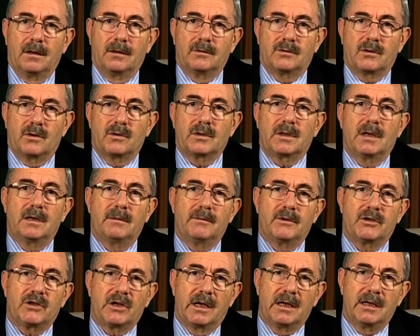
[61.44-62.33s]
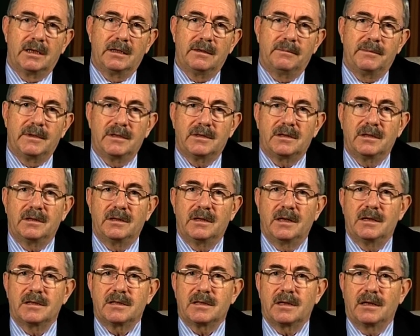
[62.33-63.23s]
söz gelimi şehirli birisi
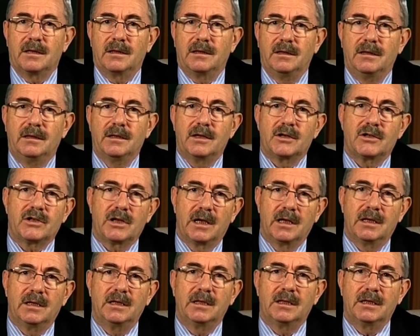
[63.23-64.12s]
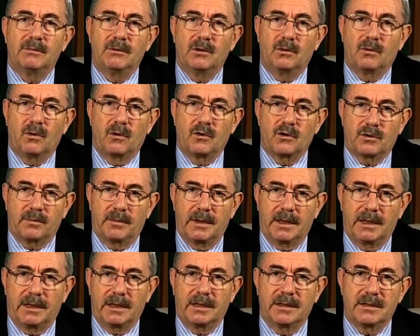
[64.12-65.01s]
değilse illa şehirli gibi
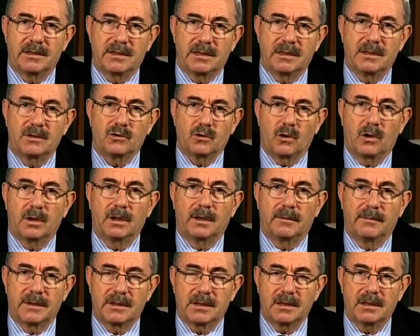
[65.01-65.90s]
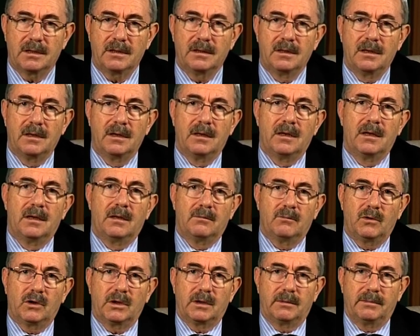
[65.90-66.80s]
konuşmaya kendisini zorlaması,
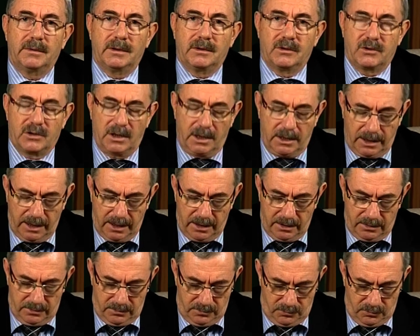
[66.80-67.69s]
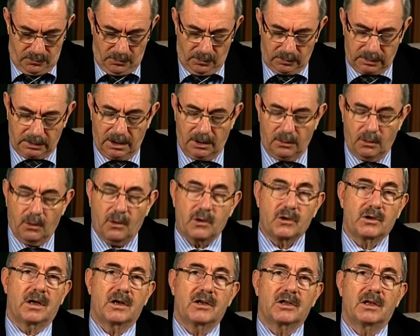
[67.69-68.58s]
bu gibi şeyler çok da
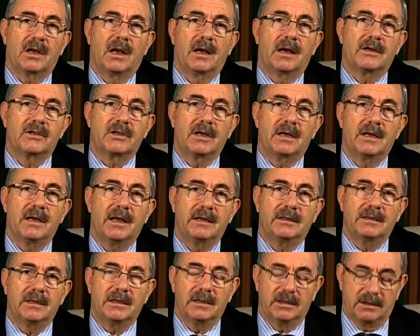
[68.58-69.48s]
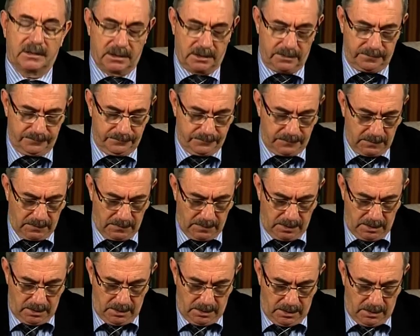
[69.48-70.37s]
hoş karşılanan şeyler değildir.
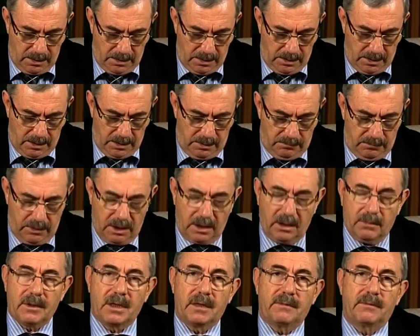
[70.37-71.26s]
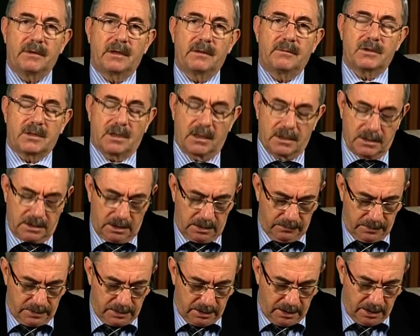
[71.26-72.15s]
Peygamber Efendimiz
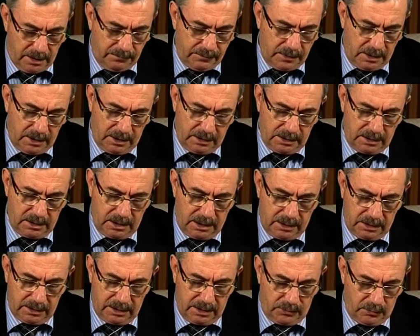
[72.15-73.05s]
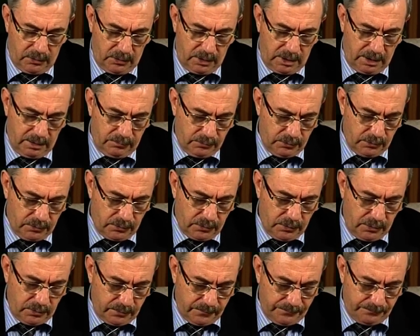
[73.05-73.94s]
Aleyhisselatü Vesselam bir hadislerinde şöyle
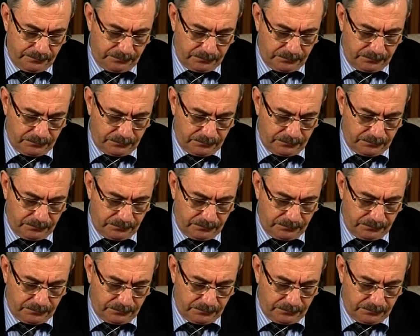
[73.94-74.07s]
buyuruyor.